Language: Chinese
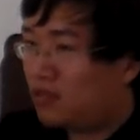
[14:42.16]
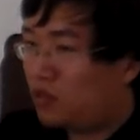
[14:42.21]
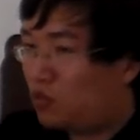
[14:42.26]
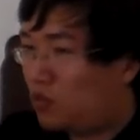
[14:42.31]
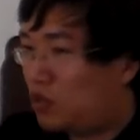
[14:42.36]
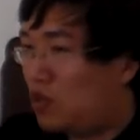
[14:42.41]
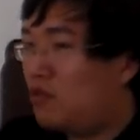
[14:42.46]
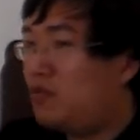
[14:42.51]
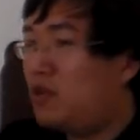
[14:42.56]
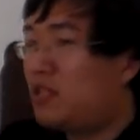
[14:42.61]

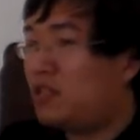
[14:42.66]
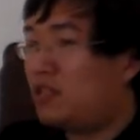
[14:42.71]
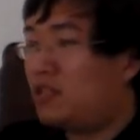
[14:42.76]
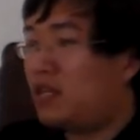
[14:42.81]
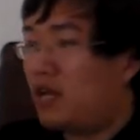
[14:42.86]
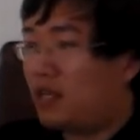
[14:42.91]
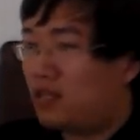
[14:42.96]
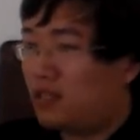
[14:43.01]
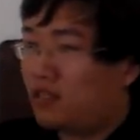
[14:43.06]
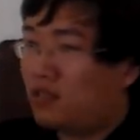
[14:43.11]
学问的
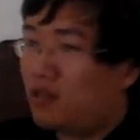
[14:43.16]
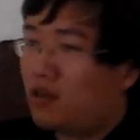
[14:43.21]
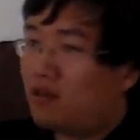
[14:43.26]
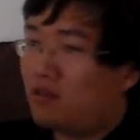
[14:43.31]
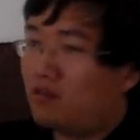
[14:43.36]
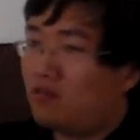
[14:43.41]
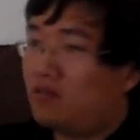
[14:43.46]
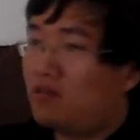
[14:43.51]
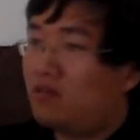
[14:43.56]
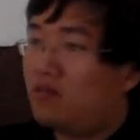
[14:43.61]
这样一个
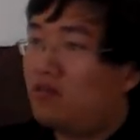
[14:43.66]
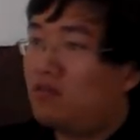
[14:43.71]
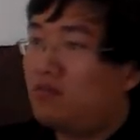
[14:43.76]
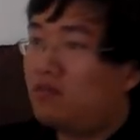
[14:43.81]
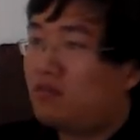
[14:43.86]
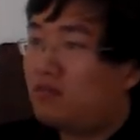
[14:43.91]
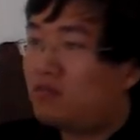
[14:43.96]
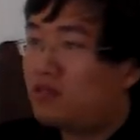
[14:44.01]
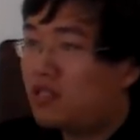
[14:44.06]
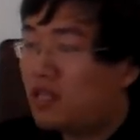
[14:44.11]
道路。
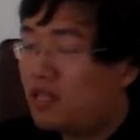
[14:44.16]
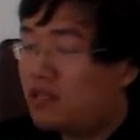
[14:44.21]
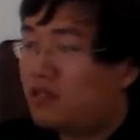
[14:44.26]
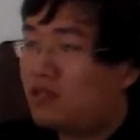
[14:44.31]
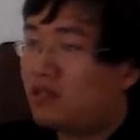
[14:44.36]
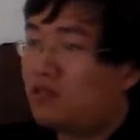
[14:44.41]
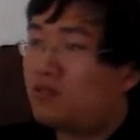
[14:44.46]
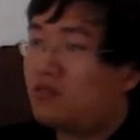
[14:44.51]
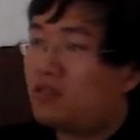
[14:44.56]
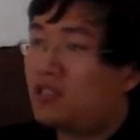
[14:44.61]
甚
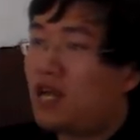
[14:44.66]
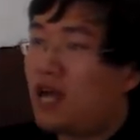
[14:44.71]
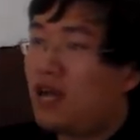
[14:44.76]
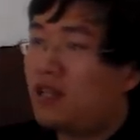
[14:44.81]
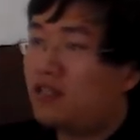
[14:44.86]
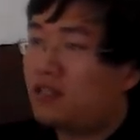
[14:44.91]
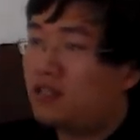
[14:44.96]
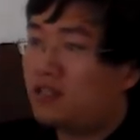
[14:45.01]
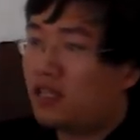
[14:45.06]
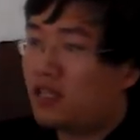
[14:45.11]
至说
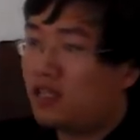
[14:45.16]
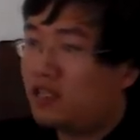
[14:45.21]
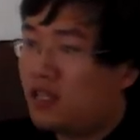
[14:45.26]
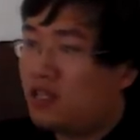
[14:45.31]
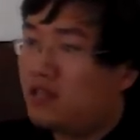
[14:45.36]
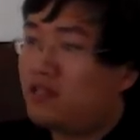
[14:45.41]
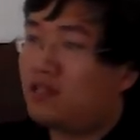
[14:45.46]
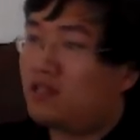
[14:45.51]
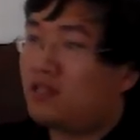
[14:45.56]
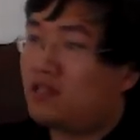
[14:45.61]
他的这个
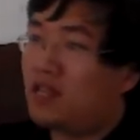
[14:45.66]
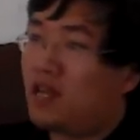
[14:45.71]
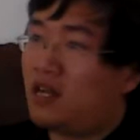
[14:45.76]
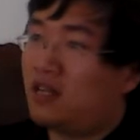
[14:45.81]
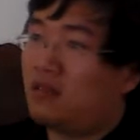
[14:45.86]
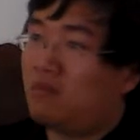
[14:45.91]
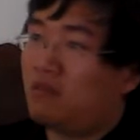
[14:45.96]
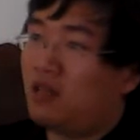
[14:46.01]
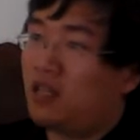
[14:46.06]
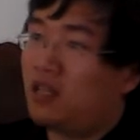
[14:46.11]
政治思
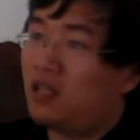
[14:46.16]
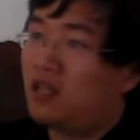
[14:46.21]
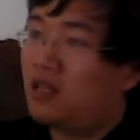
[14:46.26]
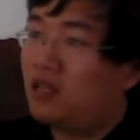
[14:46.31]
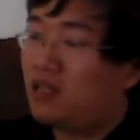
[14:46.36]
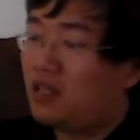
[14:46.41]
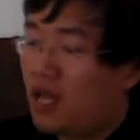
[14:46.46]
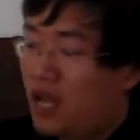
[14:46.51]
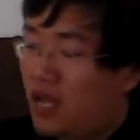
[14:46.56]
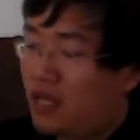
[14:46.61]
想里面，
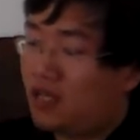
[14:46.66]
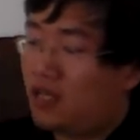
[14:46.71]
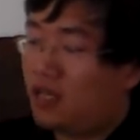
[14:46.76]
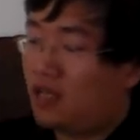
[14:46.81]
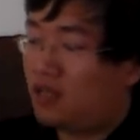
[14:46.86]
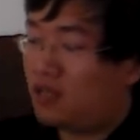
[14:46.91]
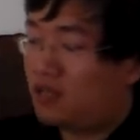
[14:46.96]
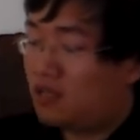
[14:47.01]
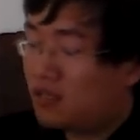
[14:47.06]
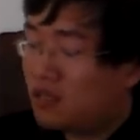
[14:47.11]
他
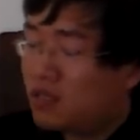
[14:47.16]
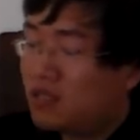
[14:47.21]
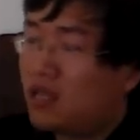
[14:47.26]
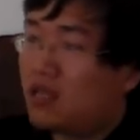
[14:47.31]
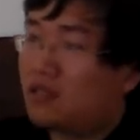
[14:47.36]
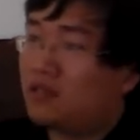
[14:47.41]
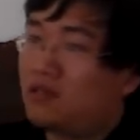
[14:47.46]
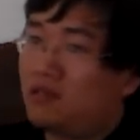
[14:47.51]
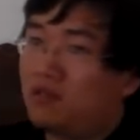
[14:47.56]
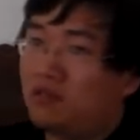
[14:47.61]
也是这
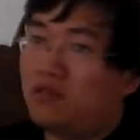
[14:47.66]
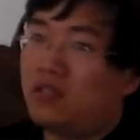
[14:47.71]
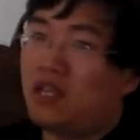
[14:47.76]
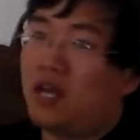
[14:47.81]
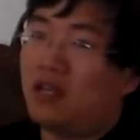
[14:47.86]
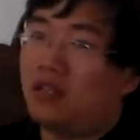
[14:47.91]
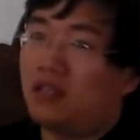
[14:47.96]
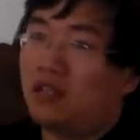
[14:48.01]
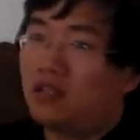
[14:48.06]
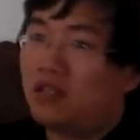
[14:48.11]
样子去
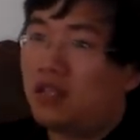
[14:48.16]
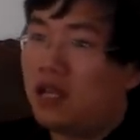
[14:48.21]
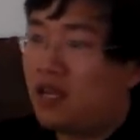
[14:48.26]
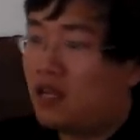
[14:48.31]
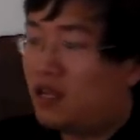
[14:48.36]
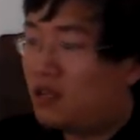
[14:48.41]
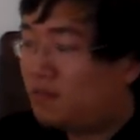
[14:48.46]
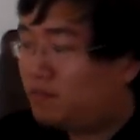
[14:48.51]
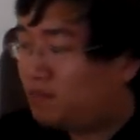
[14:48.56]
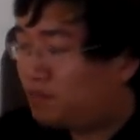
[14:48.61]
讲的。
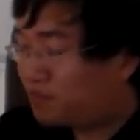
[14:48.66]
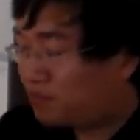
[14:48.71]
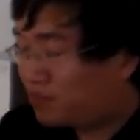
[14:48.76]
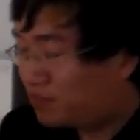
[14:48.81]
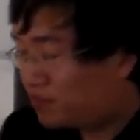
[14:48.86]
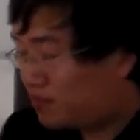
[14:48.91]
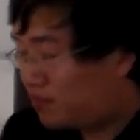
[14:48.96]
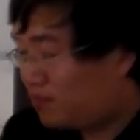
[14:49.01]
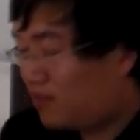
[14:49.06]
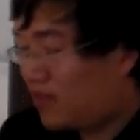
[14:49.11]
他
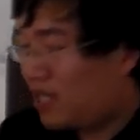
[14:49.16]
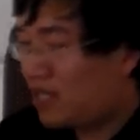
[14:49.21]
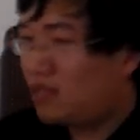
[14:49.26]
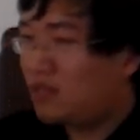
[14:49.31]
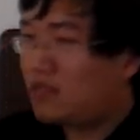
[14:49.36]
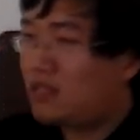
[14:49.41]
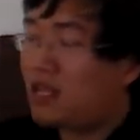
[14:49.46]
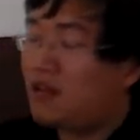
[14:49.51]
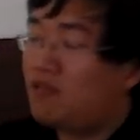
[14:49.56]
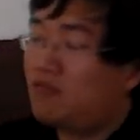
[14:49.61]

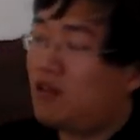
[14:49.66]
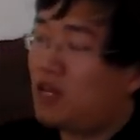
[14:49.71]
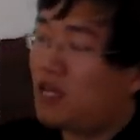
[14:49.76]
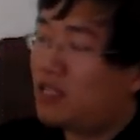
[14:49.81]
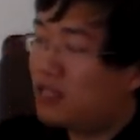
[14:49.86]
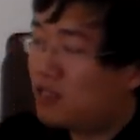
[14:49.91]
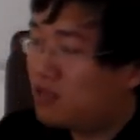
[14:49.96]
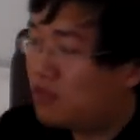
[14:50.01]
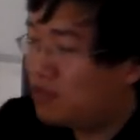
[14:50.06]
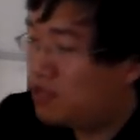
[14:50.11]
在我
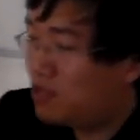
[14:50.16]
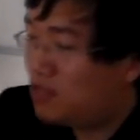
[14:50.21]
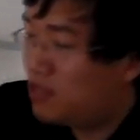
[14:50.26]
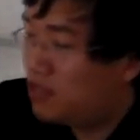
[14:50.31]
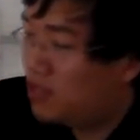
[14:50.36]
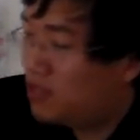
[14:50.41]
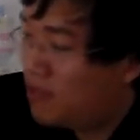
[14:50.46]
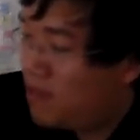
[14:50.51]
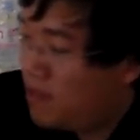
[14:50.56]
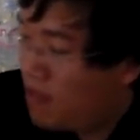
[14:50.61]
刚才说的
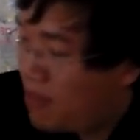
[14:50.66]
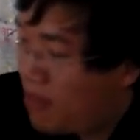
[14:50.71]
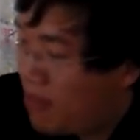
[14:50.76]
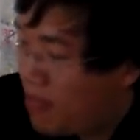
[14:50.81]
这个《